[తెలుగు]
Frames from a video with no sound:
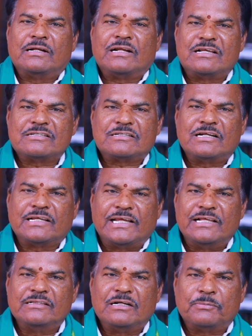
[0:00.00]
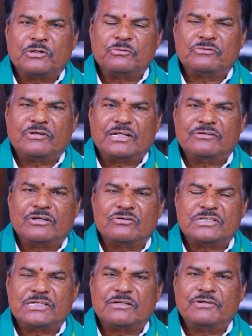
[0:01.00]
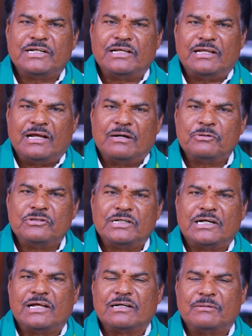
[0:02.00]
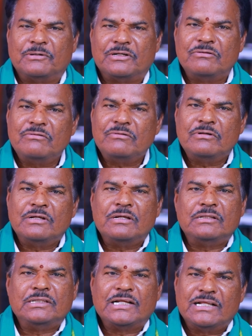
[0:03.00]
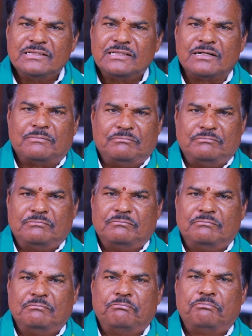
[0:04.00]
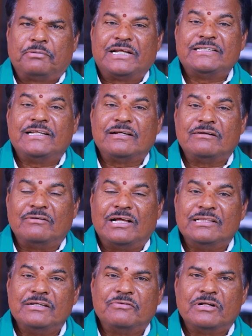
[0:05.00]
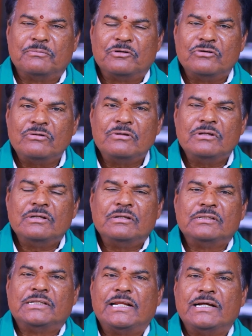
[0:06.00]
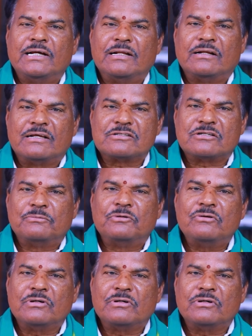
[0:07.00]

రాష్ట్ర కేంద్ర ప్రభుత్వాల ద్వారా వచ్చేటువంటి అభివృద్ధి కార్యక్రమాలను నిరంతరం ప్రజలకు అందివ్వడంలో తెలంగాణ రాష్ట్రంలో